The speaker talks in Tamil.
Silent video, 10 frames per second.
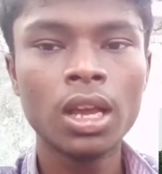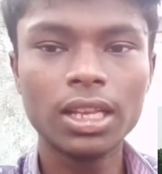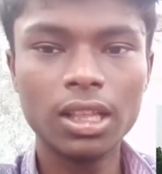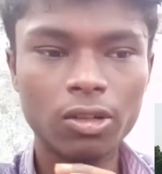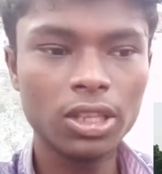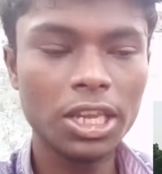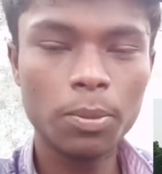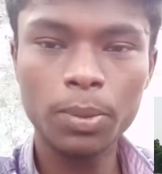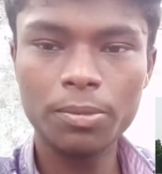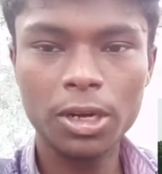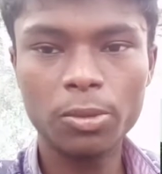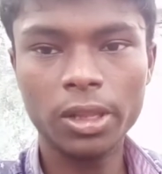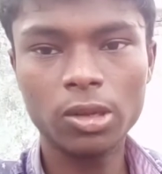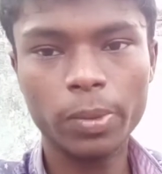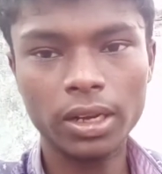இதை வந்து இம்ப்ளிமெண்ட்
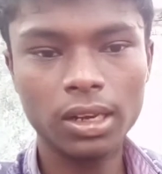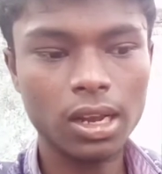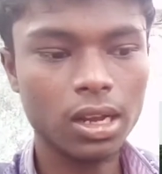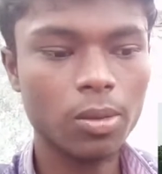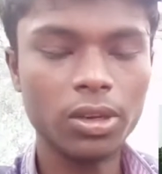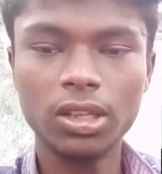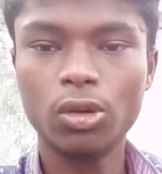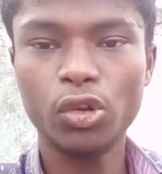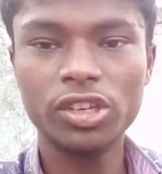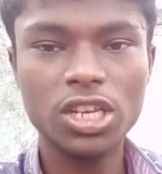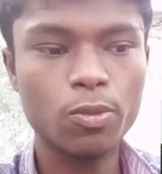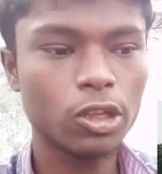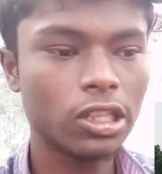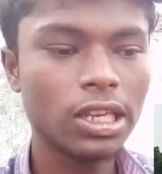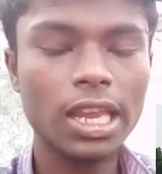வந்து பண்ணியிருக்காங்க அப்படிங்கிற ஒரு விஷயம்
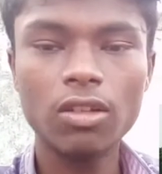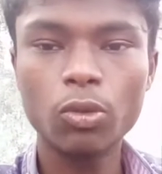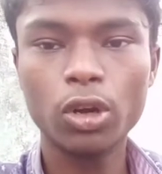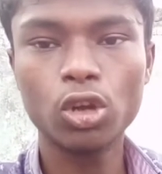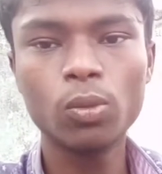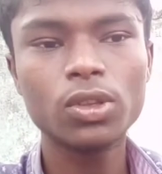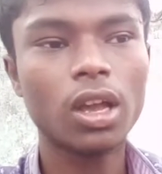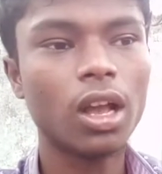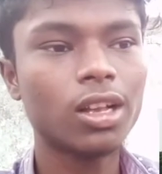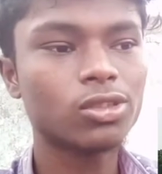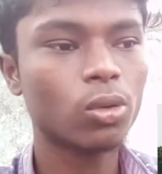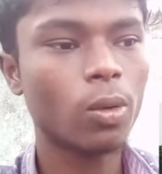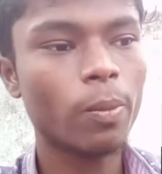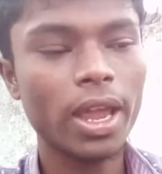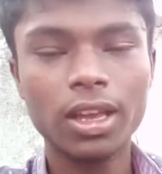வந்து கேள்விப்பட்டோம் ஸோ
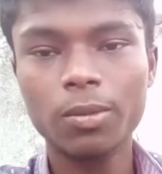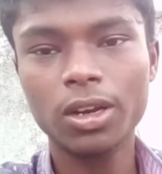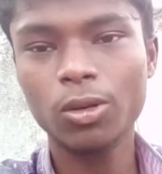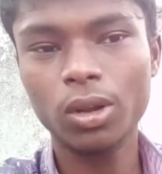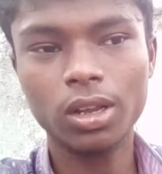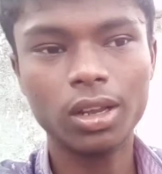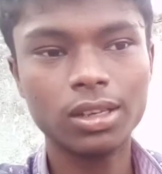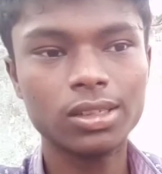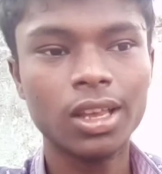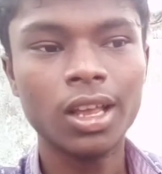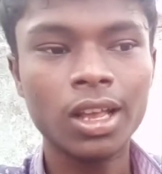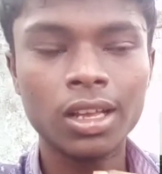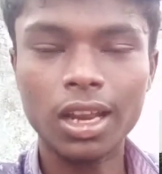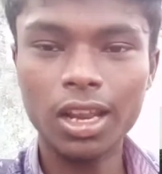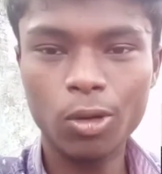பயங்கரமான ஒரு
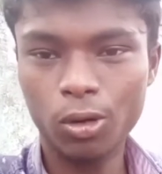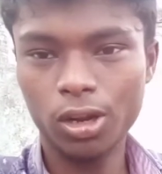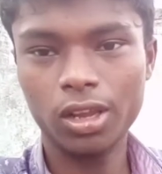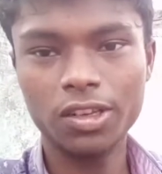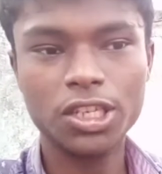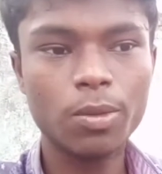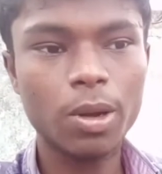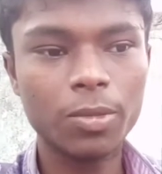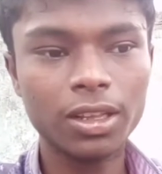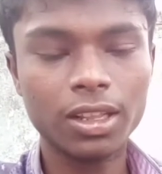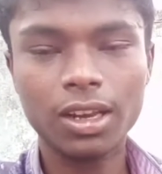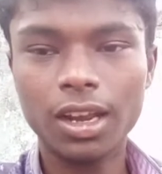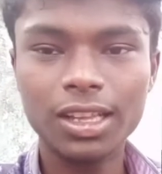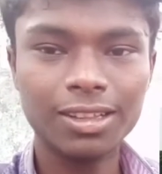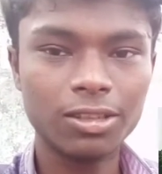நல்ல ஒரு விஷயம் அப்படிங்கிறதுனால
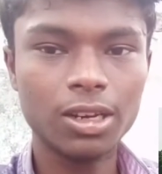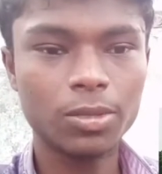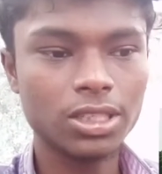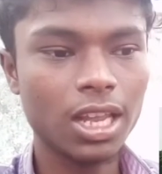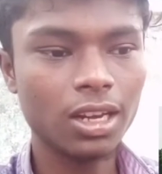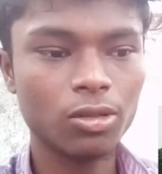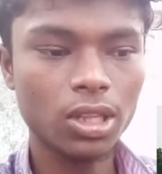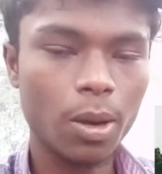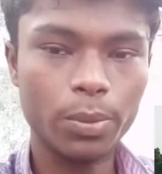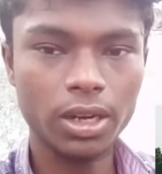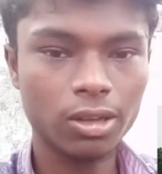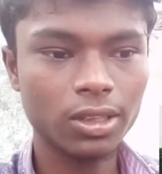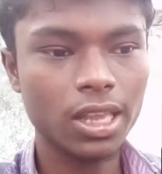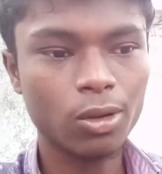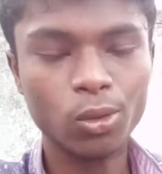இதை வந்து நம்ம சேனலில் வந்து அப்டேட்டாக
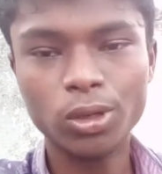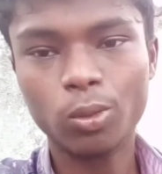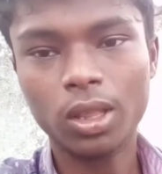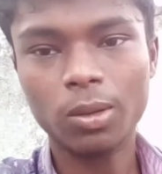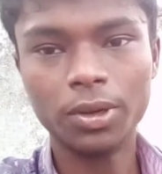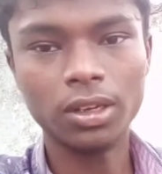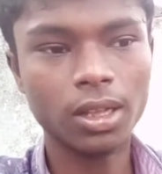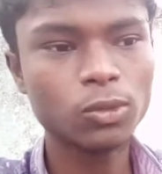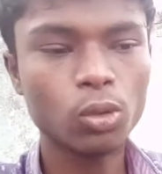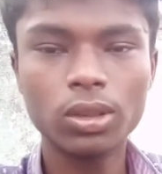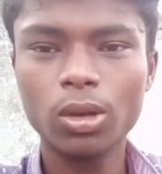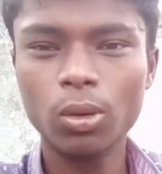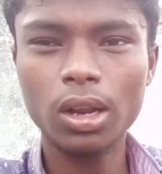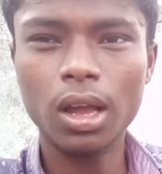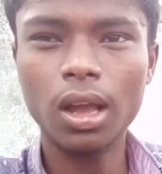வந்து ஏன் கொடுக்கக்கூடாது அப்படின்னு தான் ஸோ இந்த ஒரு